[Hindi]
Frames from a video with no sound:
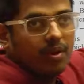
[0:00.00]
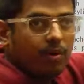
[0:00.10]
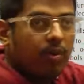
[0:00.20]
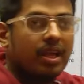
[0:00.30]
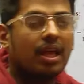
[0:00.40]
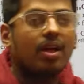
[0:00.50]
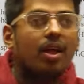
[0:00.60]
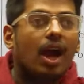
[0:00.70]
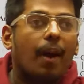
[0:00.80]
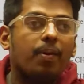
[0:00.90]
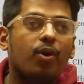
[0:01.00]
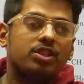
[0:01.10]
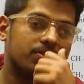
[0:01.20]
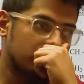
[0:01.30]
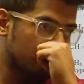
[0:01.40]
बरबर क्या अभी बहुत
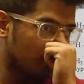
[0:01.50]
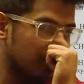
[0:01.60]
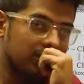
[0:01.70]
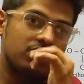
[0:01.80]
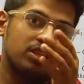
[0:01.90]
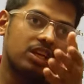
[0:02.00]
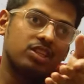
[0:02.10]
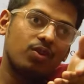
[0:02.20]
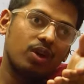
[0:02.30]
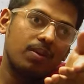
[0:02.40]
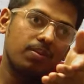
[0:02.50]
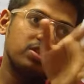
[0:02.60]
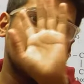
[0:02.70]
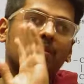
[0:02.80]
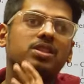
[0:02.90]
से बच्चे लोग ऐसे जिनका जनवरी में भी
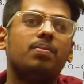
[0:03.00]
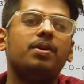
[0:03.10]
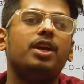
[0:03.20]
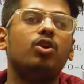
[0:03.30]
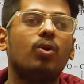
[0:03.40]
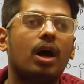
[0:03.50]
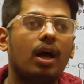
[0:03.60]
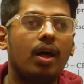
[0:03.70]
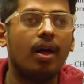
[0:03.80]
सिलेबस कंप्लीट नहीं होगा